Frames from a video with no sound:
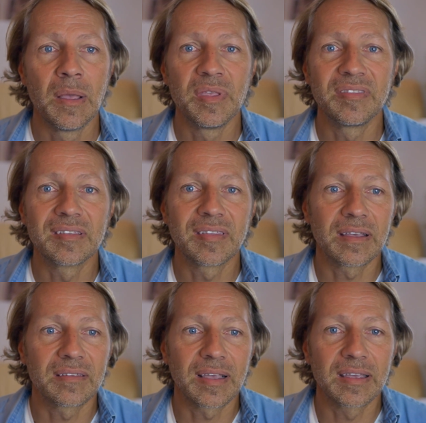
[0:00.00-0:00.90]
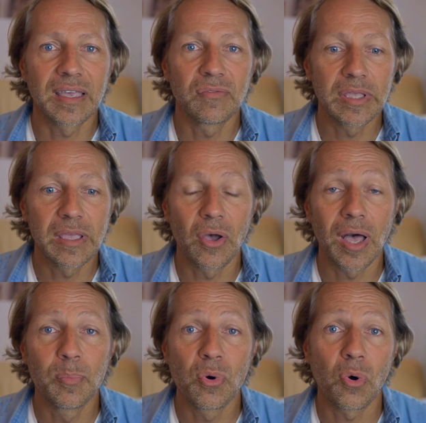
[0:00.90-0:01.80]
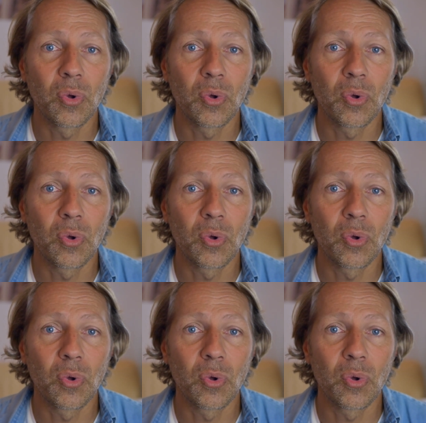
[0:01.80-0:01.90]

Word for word: mais c'est que ça, ça crée, voyez, un rapport